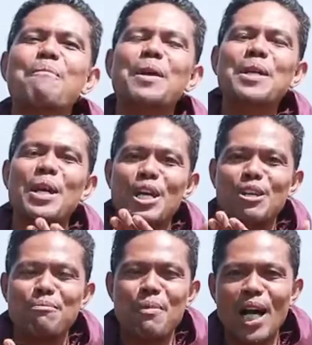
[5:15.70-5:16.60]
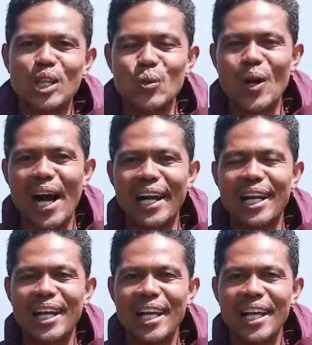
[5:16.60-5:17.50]
menerima Tuhan
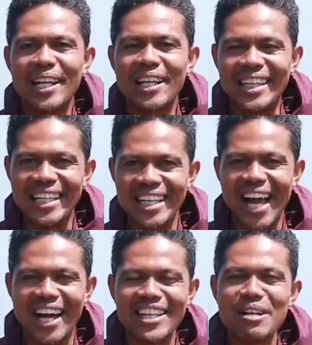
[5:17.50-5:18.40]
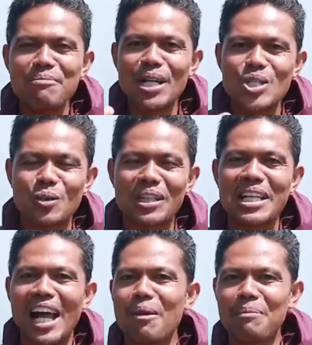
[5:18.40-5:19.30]
tidak hanya masuk
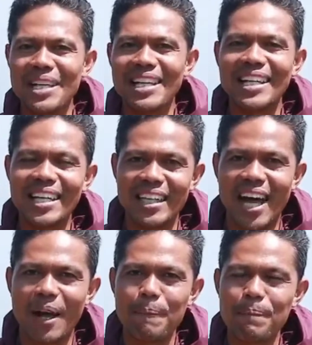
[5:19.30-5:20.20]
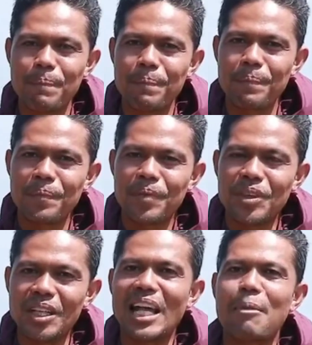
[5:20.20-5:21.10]
di dalam diri kita,
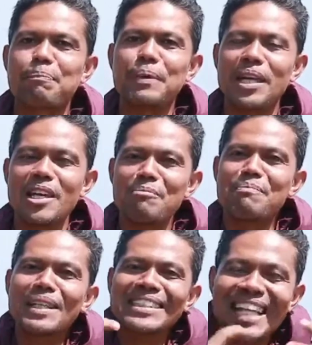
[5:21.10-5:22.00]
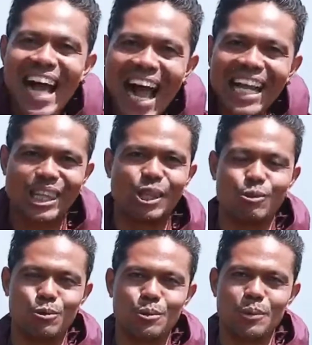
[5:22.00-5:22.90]
tetapi
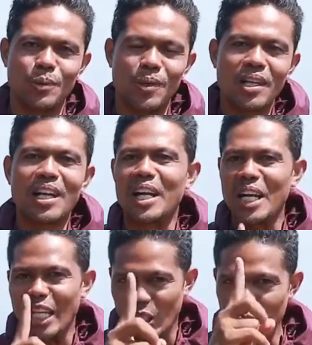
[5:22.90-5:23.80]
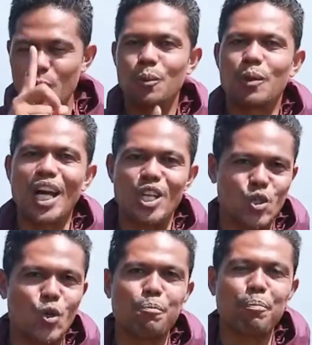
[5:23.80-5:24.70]
menyatu. Karena itu,
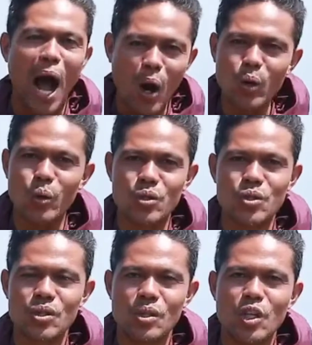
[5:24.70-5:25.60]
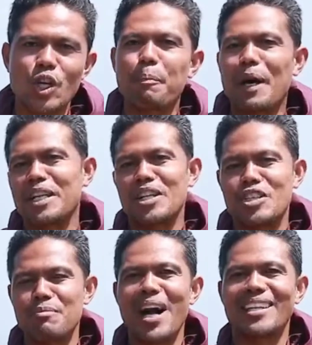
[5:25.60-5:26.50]
Rasul Paulus kepada
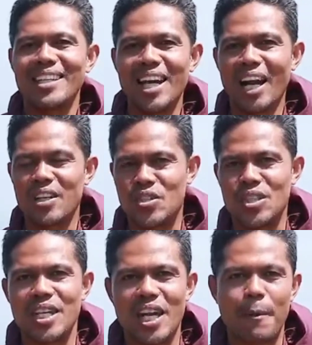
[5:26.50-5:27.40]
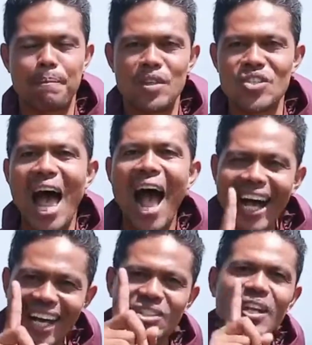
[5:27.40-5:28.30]
jemaat di Galasia
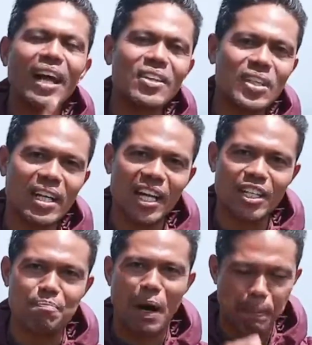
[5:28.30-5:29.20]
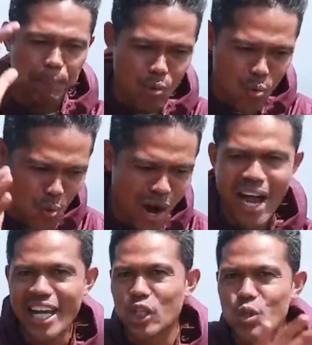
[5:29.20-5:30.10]
sangat jelas sekali bab
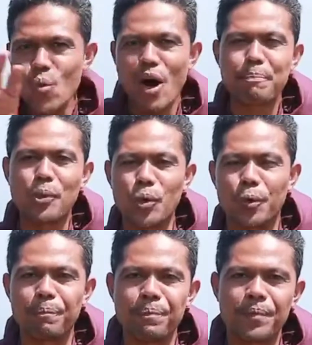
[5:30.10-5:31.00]
2 ayat 20.